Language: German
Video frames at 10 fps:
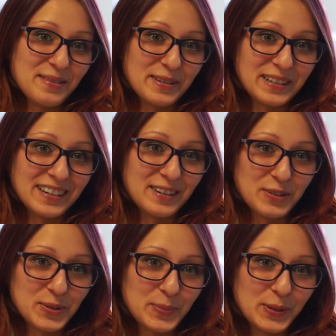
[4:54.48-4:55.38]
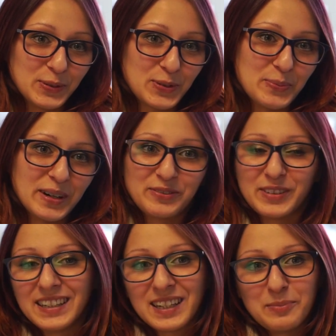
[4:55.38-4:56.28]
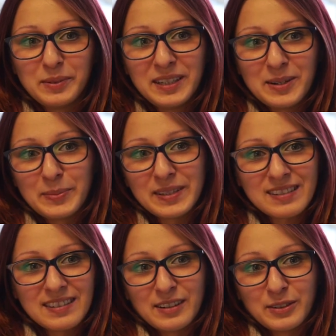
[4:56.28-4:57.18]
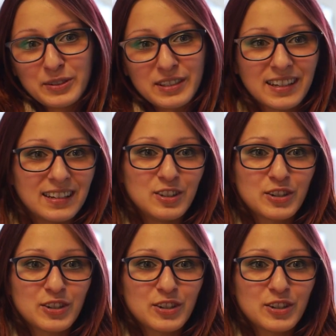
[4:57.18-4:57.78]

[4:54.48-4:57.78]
Heimat eine Ausbildung zu machen, weil ich kenne mich hier am besten aus, ich kenne die